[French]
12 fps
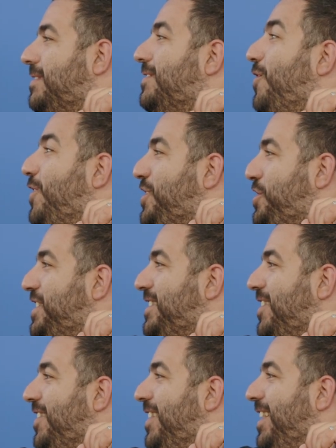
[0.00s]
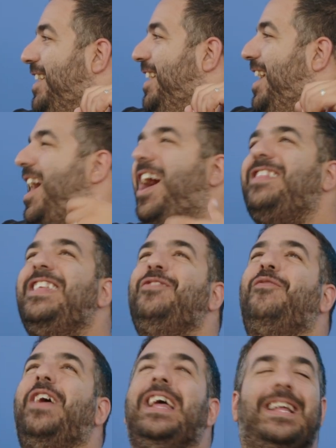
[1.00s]
C'est enrichissant. Mais ah,
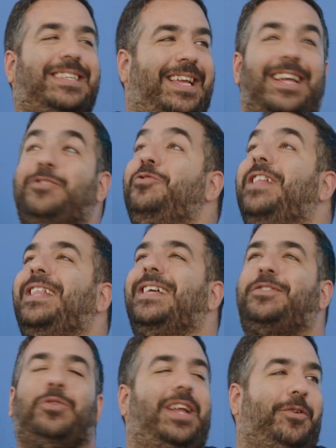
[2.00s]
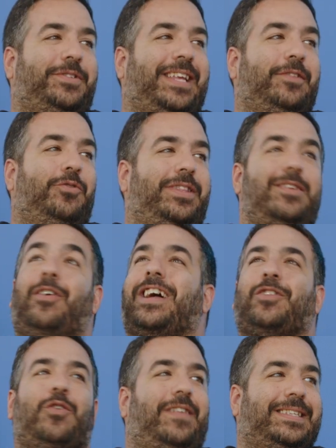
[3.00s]
ça, Ça a l'air d'une nana sur la rue Saint-Denis en
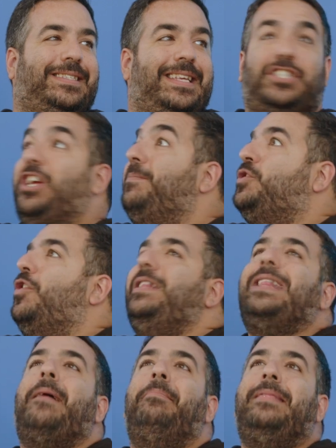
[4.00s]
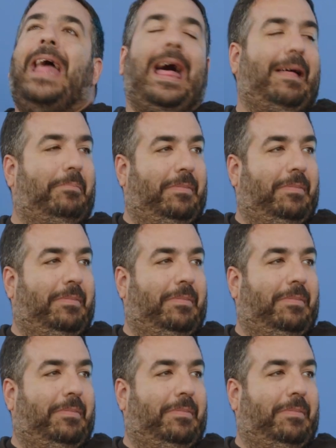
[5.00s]
96. J'aime ça et tam tam.